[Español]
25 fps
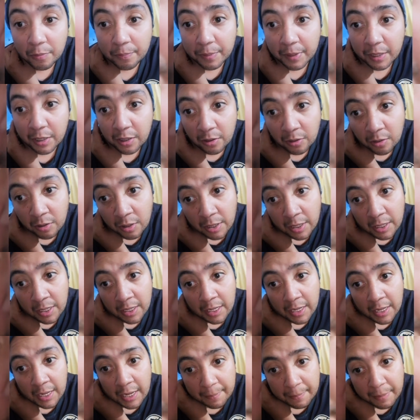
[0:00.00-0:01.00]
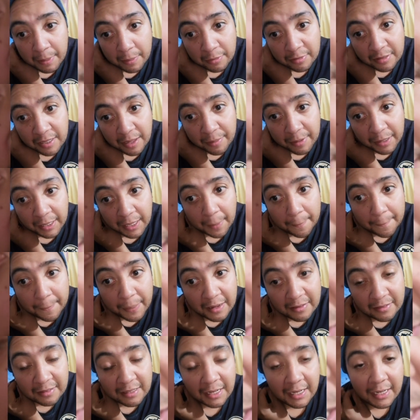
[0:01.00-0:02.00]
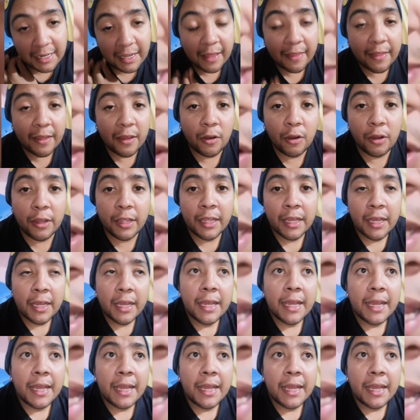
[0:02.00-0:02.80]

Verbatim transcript: Pero eh, vamos a ver qué pasa el día de hoy.